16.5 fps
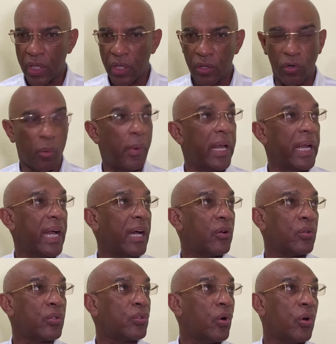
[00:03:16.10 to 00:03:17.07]
romana
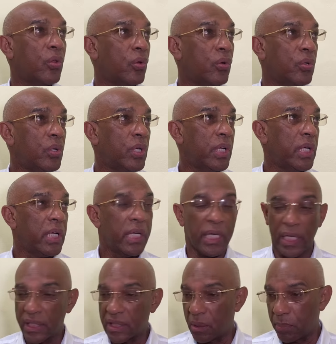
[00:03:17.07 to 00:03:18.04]
ganó todo
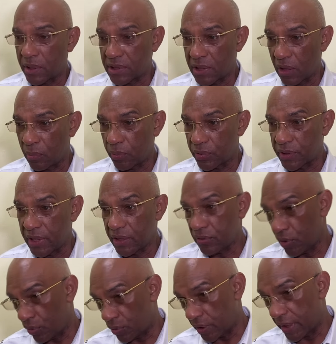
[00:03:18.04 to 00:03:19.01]
en este pasado
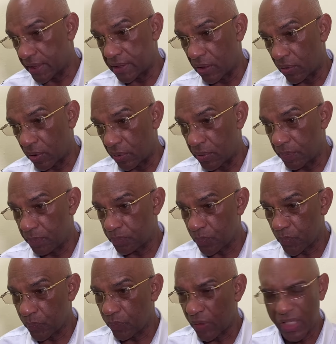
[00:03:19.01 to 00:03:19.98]
proceso. El que ganó
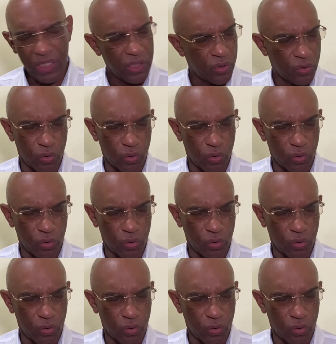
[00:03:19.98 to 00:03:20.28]
todo ya.